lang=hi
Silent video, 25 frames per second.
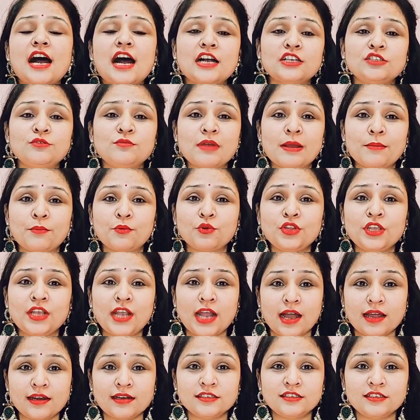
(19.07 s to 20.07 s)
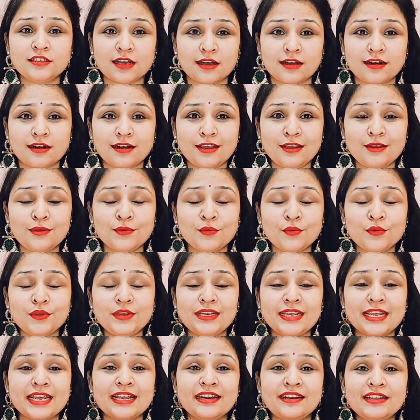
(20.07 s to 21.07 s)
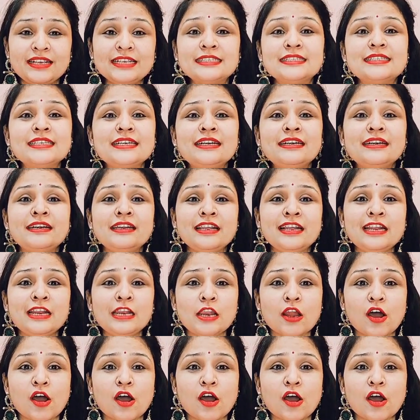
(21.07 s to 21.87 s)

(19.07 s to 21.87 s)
आज मैं आपको दिखाने जा रही हूँ ये रिसेंटली